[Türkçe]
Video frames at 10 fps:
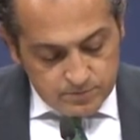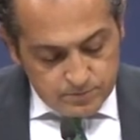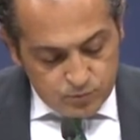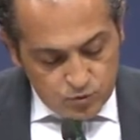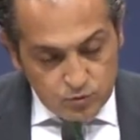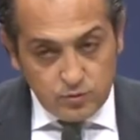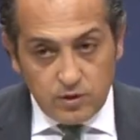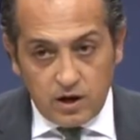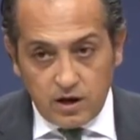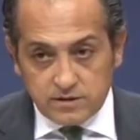
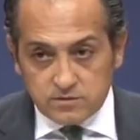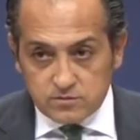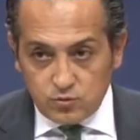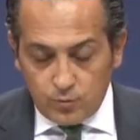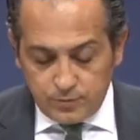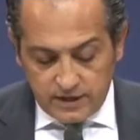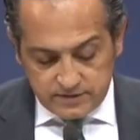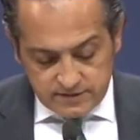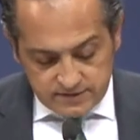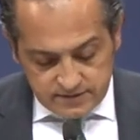Bu
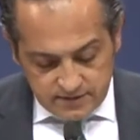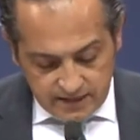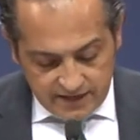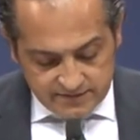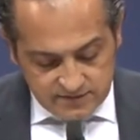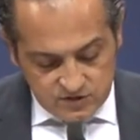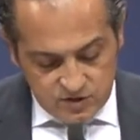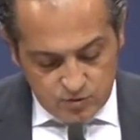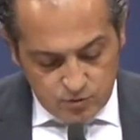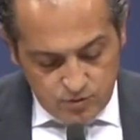toplantının
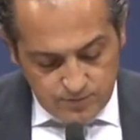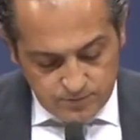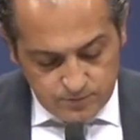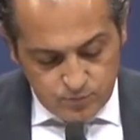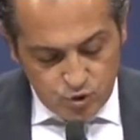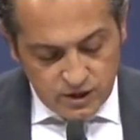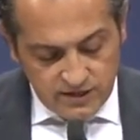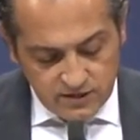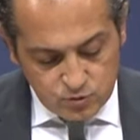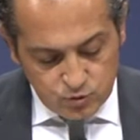ertesi günü bu
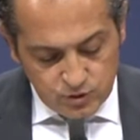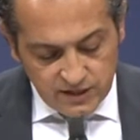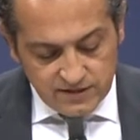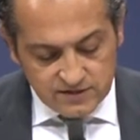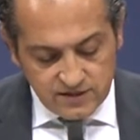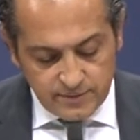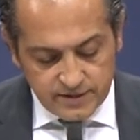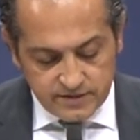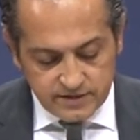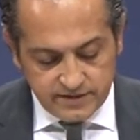kere Türkiye Latin
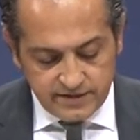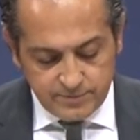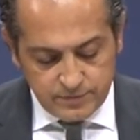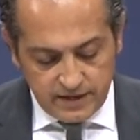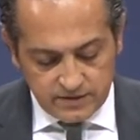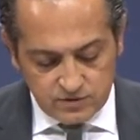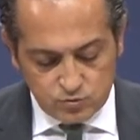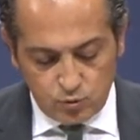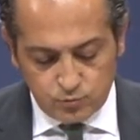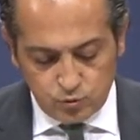Amerika Karayipler
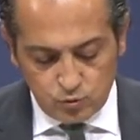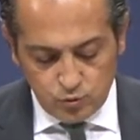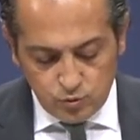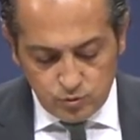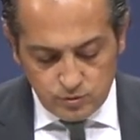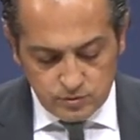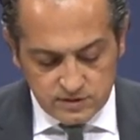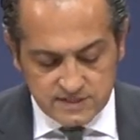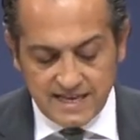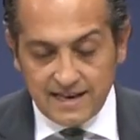Topluluğu
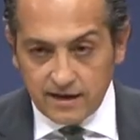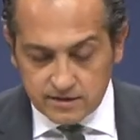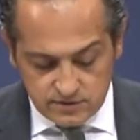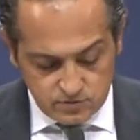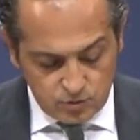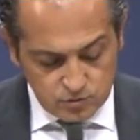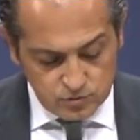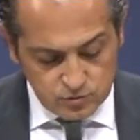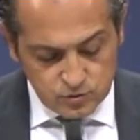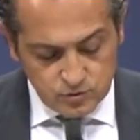SELAK
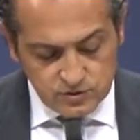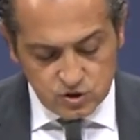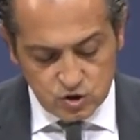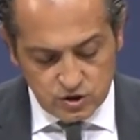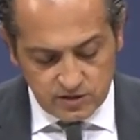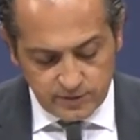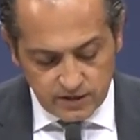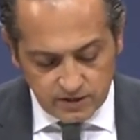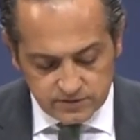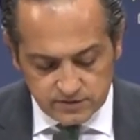dörtlüsü Dışişleri
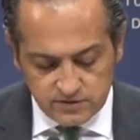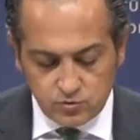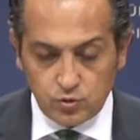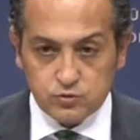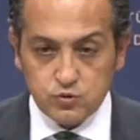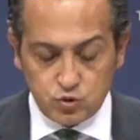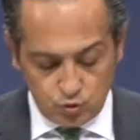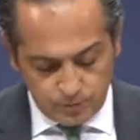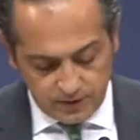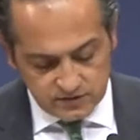Bakanlarının dördüncü
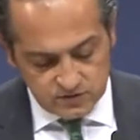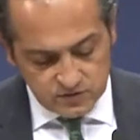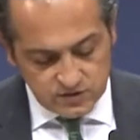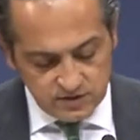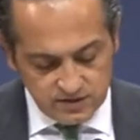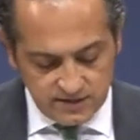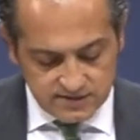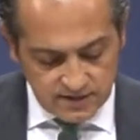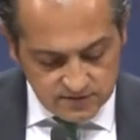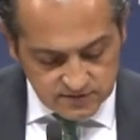toplantısı
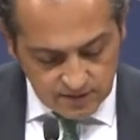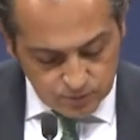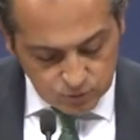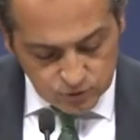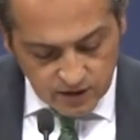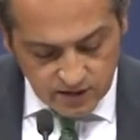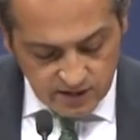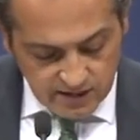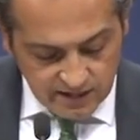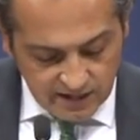keza İstanbul'da
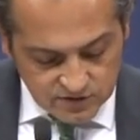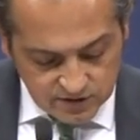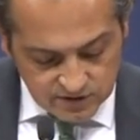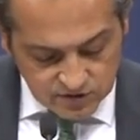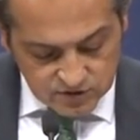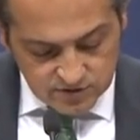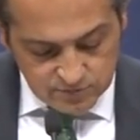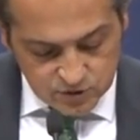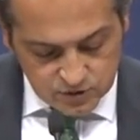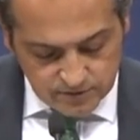
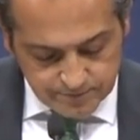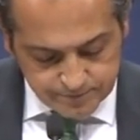gerçekleştirilmişti.